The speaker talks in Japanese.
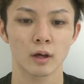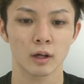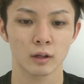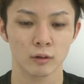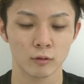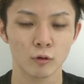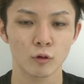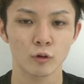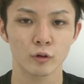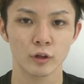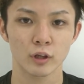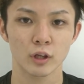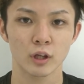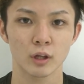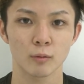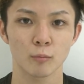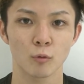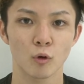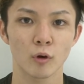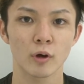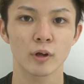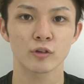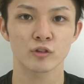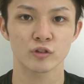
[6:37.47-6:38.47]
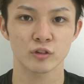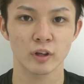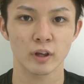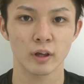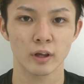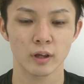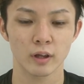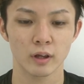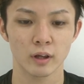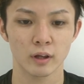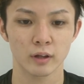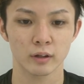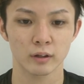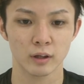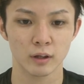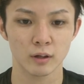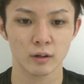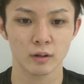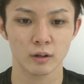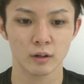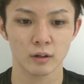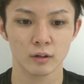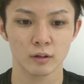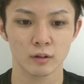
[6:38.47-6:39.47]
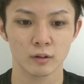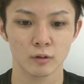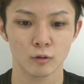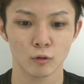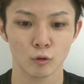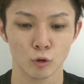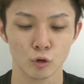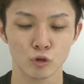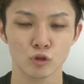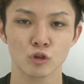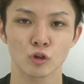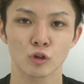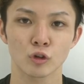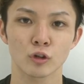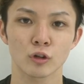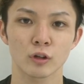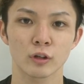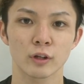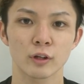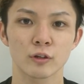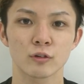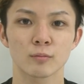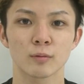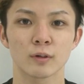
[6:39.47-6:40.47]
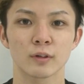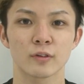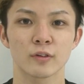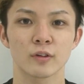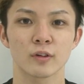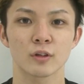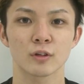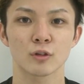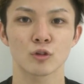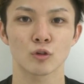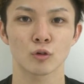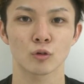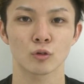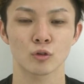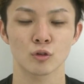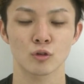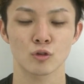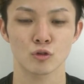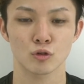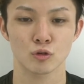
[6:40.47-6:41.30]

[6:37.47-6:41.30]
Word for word: 圧倒的に防衛して、えーごじゅうごキロで一番強いと